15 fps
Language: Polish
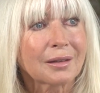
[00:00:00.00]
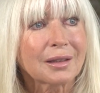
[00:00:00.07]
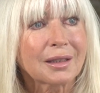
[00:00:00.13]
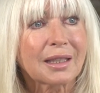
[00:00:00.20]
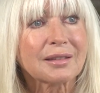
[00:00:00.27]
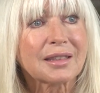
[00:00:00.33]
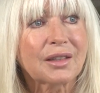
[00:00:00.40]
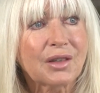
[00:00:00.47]

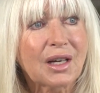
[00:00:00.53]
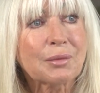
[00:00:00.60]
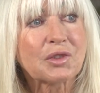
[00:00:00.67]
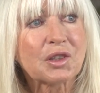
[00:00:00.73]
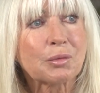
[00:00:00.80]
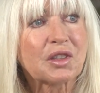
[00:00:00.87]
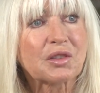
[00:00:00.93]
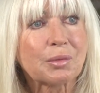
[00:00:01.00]
ja zdawałam
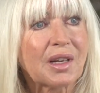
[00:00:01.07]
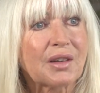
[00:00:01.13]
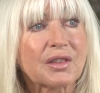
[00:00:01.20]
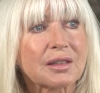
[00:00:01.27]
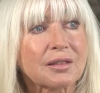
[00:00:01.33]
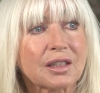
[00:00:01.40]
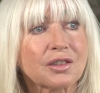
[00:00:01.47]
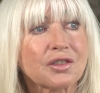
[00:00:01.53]
sobie
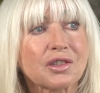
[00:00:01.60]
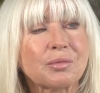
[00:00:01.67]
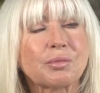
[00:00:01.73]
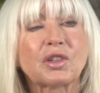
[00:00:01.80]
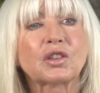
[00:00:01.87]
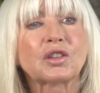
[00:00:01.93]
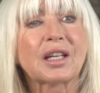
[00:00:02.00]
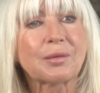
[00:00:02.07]
sprawę z tego, że
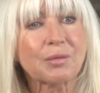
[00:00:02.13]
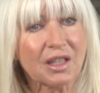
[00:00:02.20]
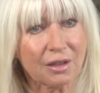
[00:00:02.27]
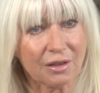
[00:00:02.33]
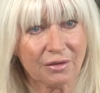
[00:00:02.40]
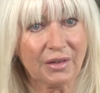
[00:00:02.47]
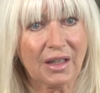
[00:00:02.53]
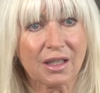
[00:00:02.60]
program
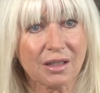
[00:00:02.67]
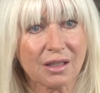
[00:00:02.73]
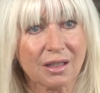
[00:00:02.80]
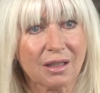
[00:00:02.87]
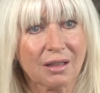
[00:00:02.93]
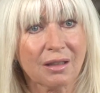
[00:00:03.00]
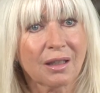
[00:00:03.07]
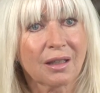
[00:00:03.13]
jest
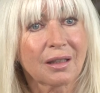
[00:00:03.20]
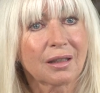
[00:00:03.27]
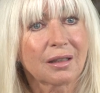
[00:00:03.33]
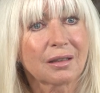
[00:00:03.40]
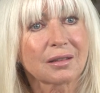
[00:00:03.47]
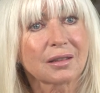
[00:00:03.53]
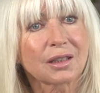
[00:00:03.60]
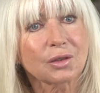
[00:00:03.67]
ważny.
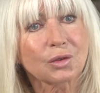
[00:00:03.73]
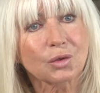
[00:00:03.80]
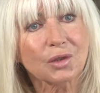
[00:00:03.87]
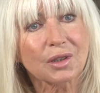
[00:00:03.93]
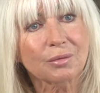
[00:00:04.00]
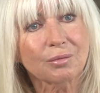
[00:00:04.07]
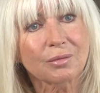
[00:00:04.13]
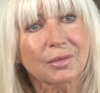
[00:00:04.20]
Y,
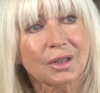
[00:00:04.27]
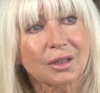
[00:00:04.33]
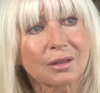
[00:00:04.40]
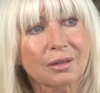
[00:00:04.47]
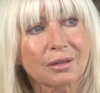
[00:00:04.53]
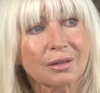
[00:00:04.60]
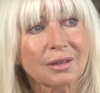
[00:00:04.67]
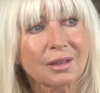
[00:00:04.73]
niektórym y,
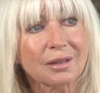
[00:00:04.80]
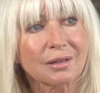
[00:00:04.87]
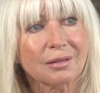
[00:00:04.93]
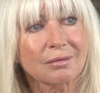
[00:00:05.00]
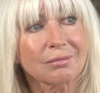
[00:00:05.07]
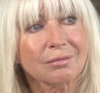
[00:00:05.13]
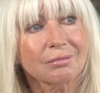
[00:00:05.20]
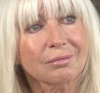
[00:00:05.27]

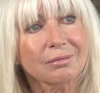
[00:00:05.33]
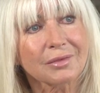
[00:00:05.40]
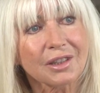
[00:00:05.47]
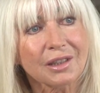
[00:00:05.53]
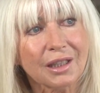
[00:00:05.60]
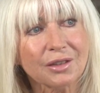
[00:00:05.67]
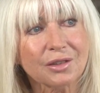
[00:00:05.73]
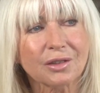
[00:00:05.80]

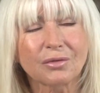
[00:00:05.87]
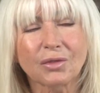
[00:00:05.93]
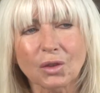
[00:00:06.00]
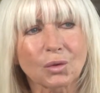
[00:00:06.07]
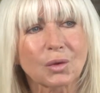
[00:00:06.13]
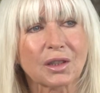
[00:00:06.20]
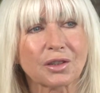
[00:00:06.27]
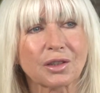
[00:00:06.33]
sędziom, w
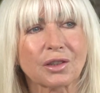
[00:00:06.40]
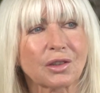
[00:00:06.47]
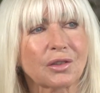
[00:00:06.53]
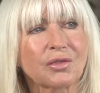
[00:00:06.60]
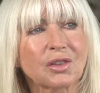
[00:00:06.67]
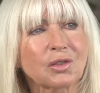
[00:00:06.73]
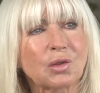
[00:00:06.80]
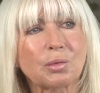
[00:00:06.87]
ogóle
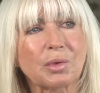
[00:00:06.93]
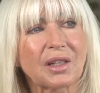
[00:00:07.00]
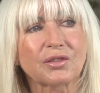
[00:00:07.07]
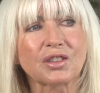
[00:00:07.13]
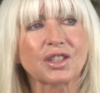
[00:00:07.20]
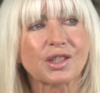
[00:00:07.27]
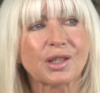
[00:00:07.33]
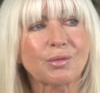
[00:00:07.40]
środowisku
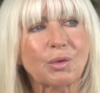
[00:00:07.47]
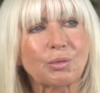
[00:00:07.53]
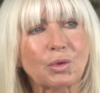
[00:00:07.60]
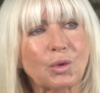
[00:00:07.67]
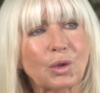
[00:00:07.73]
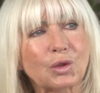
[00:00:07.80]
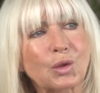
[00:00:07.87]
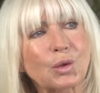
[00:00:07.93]
prawniczemu
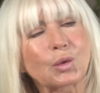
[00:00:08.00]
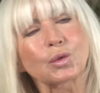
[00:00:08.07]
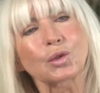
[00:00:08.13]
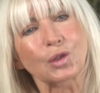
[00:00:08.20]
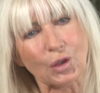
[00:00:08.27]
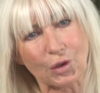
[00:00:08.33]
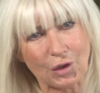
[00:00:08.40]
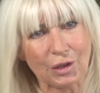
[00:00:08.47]
było
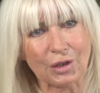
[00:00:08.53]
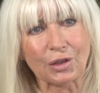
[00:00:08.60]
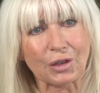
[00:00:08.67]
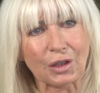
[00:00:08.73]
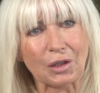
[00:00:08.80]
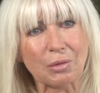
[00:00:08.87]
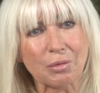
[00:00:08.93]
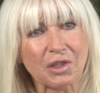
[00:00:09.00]
trudno się do
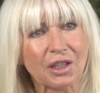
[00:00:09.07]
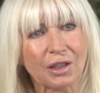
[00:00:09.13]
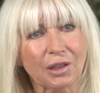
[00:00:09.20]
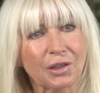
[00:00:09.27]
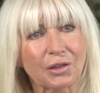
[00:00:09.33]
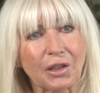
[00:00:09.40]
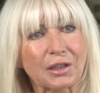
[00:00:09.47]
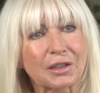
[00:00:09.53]
tego
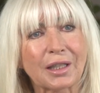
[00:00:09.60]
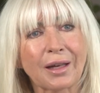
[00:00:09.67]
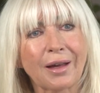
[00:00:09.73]
przekonać.